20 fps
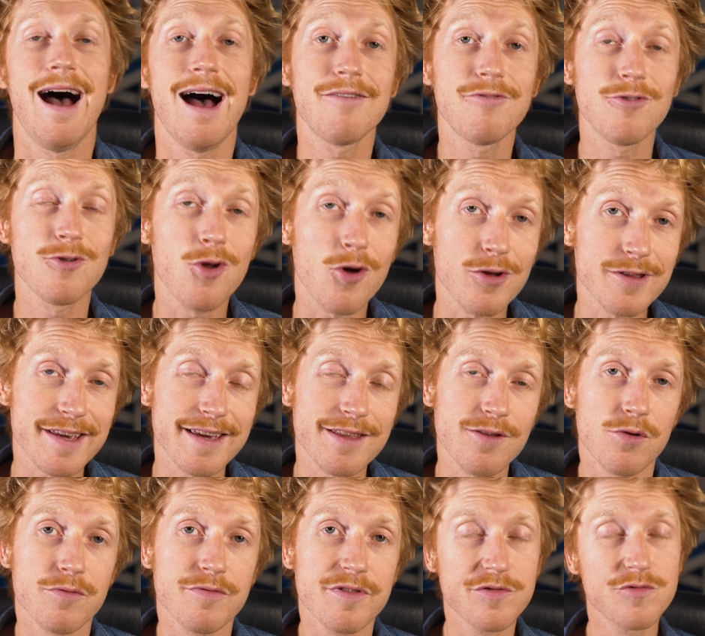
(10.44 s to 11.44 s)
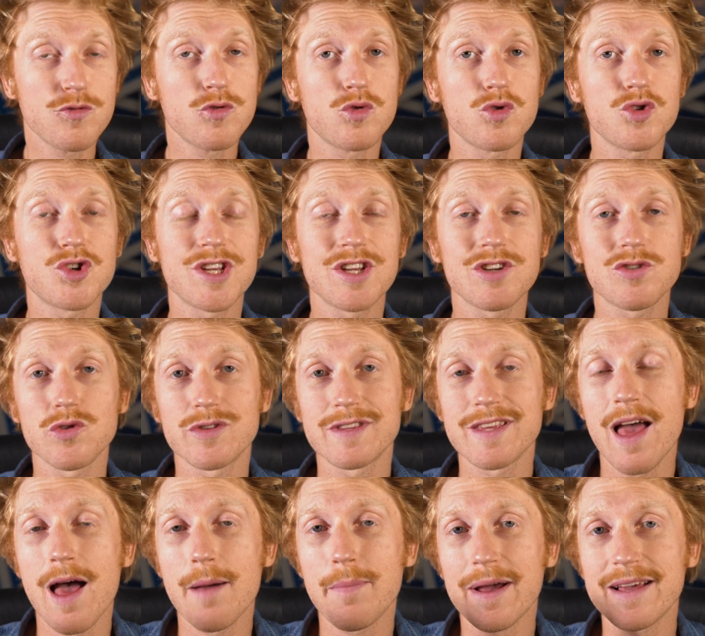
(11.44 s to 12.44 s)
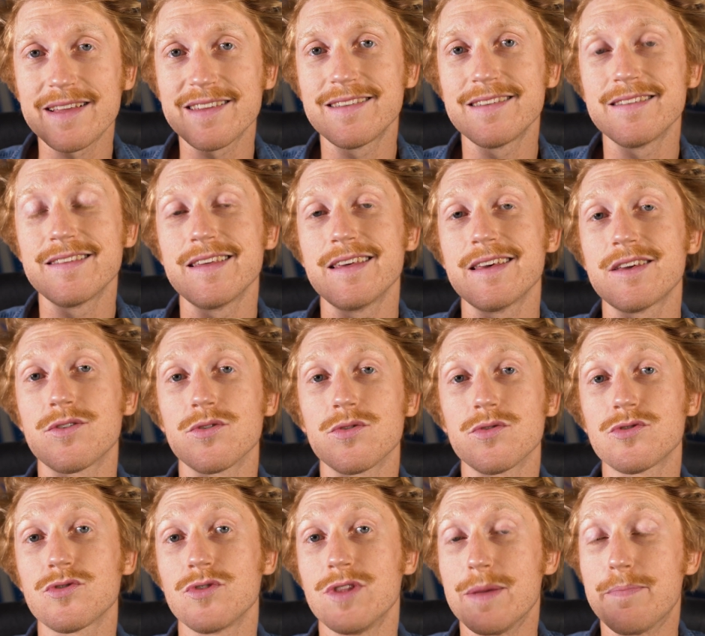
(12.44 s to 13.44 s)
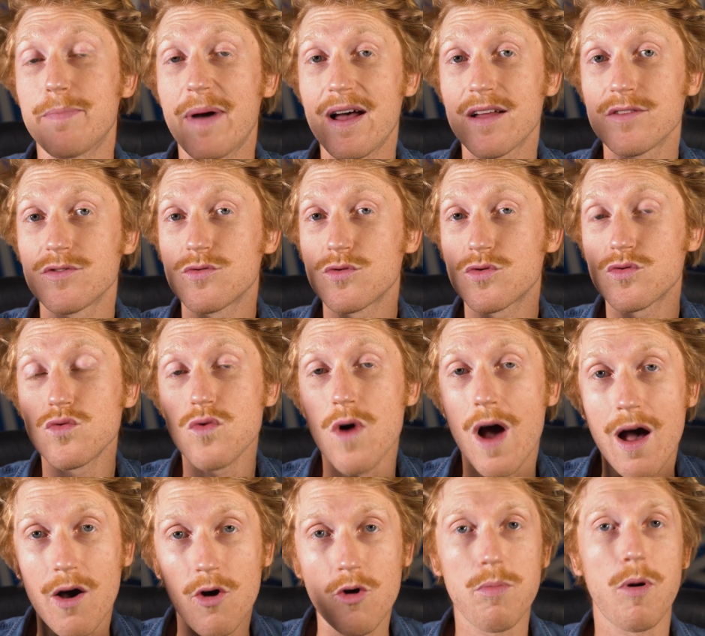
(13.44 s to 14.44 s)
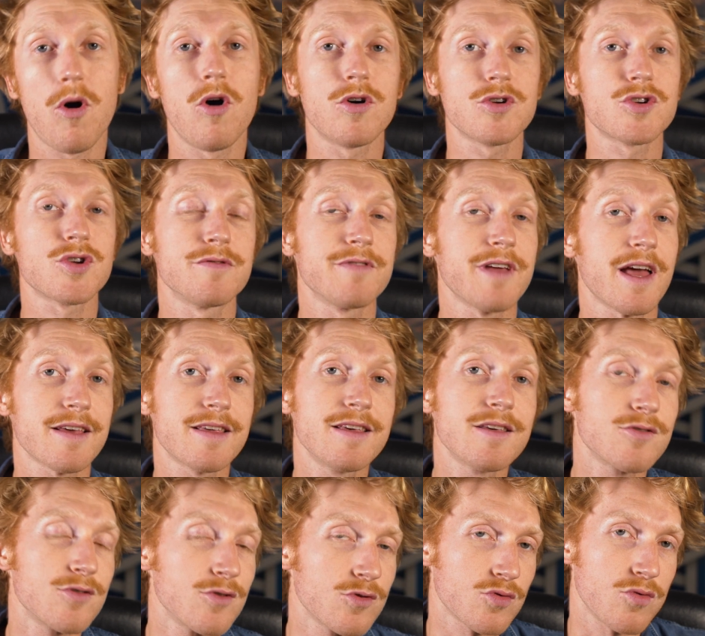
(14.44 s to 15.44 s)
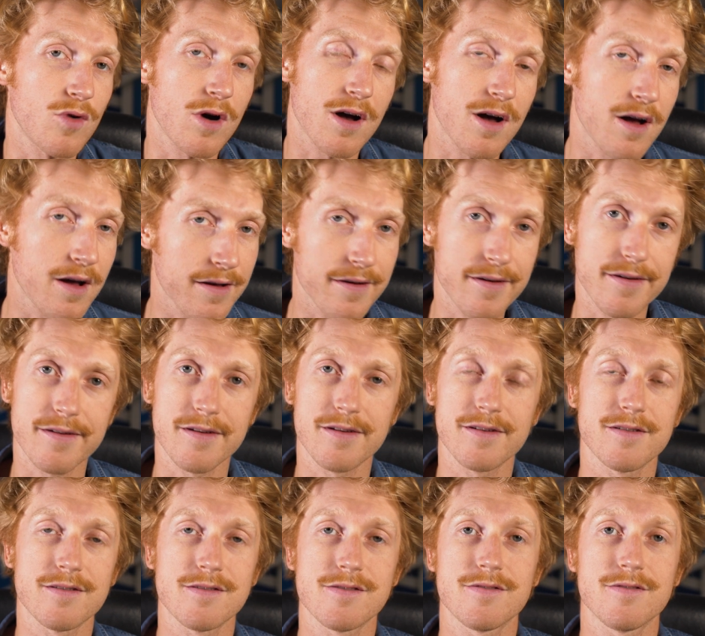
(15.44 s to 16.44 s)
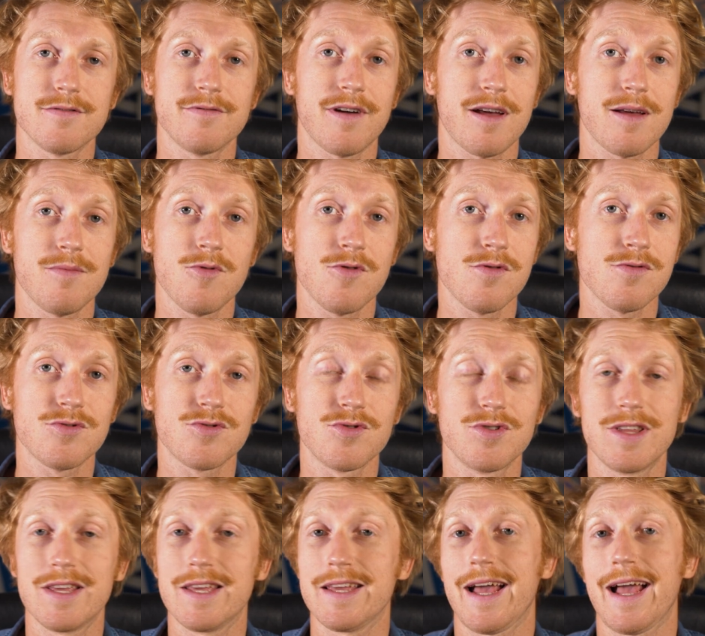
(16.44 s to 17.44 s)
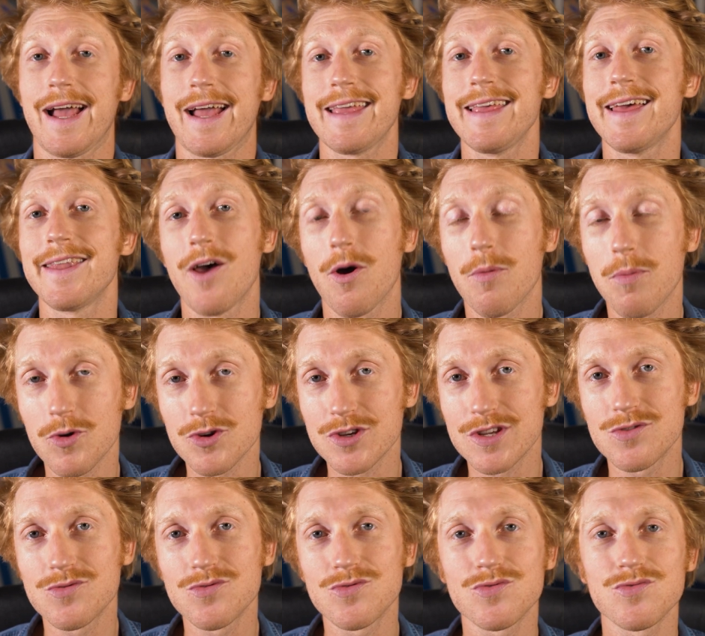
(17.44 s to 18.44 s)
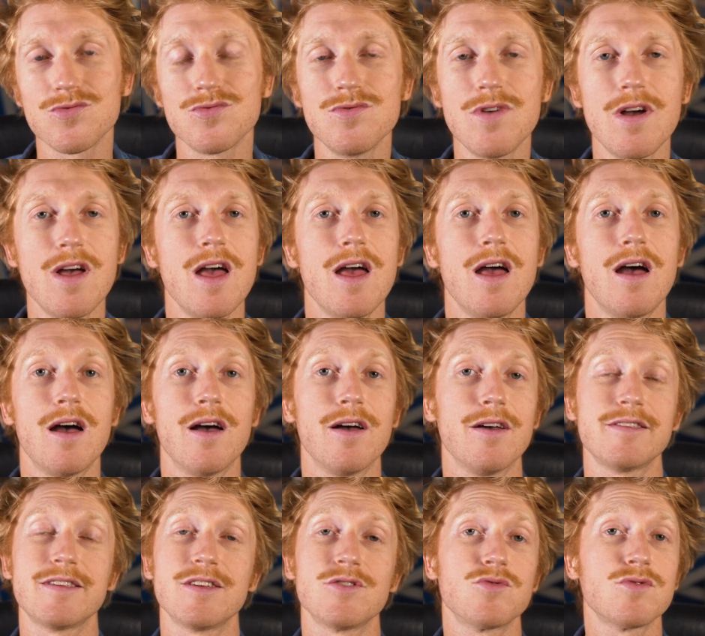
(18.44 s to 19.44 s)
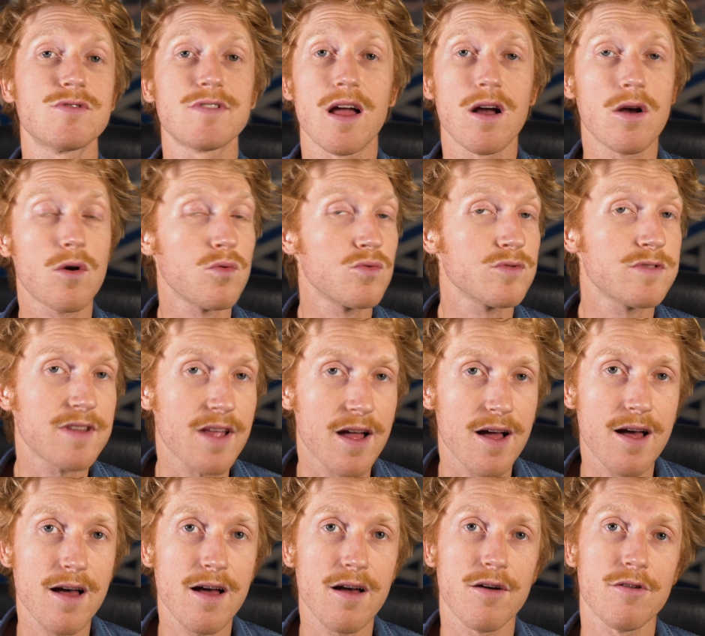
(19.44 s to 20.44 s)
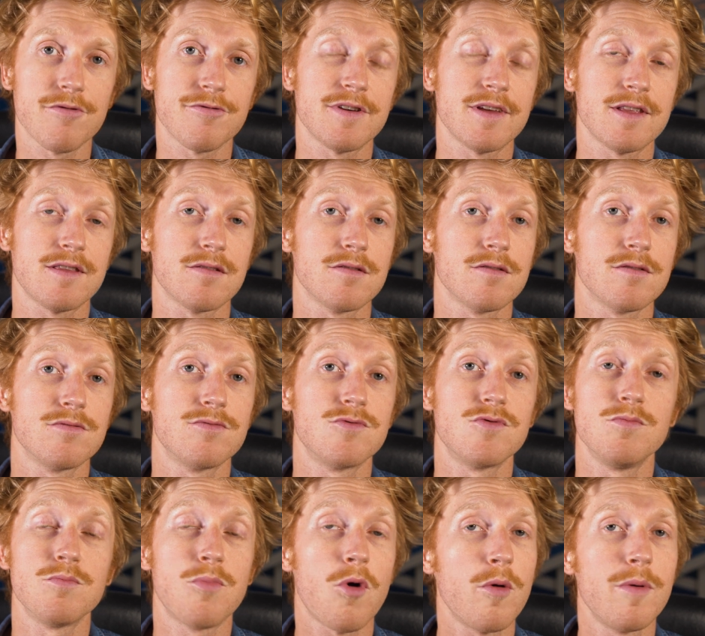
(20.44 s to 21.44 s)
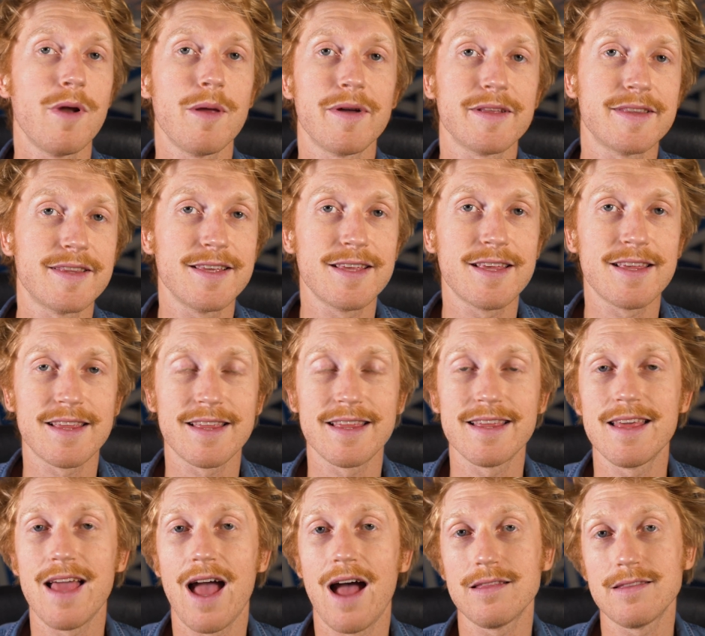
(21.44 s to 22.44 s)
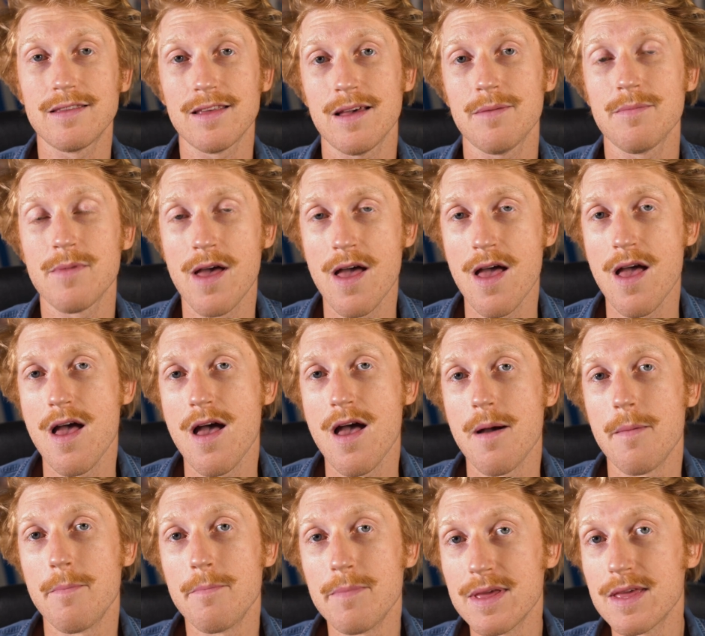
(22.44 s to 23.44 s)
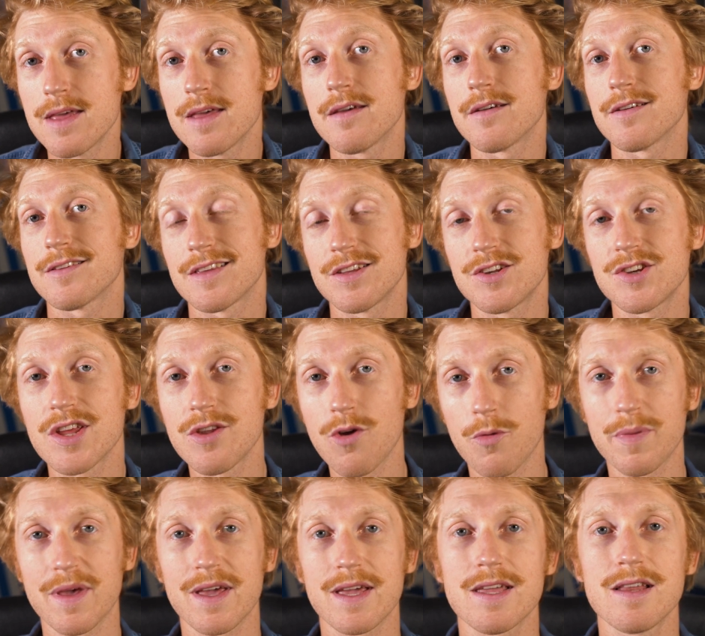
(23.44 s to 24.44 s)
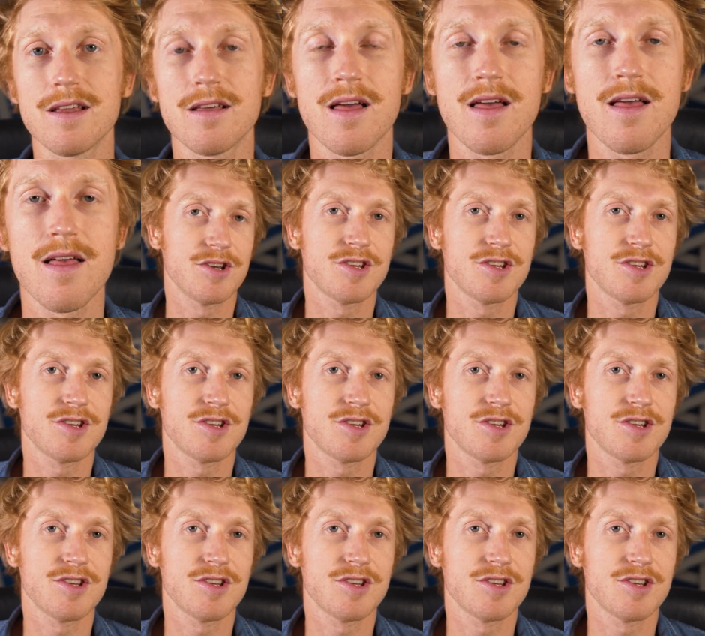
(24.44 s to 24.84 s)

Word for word: Avant de rentrer dans le vif du sujet, je tiens à préciser que ce n'est pas du tout un reproche envers qui que ce soit, euh, vraiment je n'ai rien à reprocher du tout, euh, c'est juste un constat en fait euh, d'une problématique qui à terme met euh, cette chaîne en péril.